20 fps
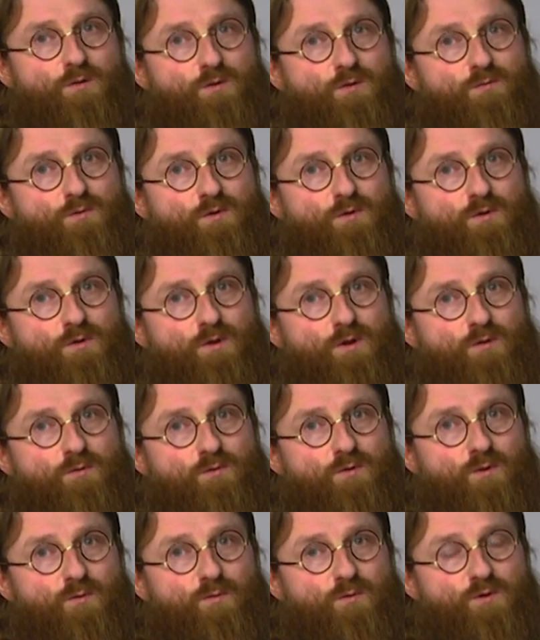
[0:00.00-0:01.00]
niż wszystkie,
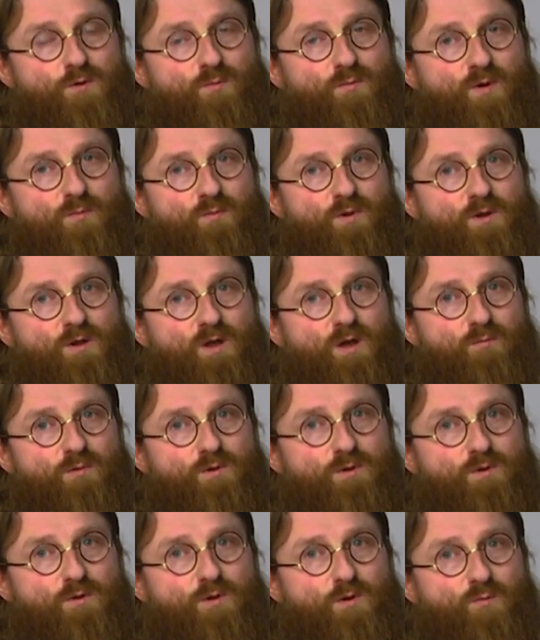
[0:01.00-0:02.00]
które może
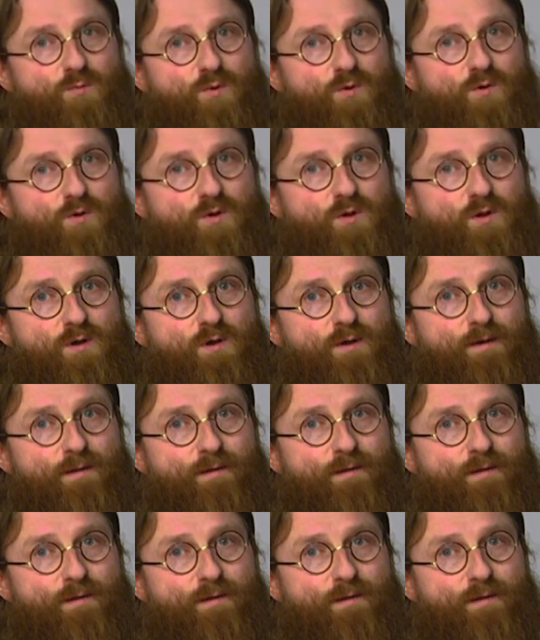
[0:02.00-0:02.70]
pamiętamy do tej pory,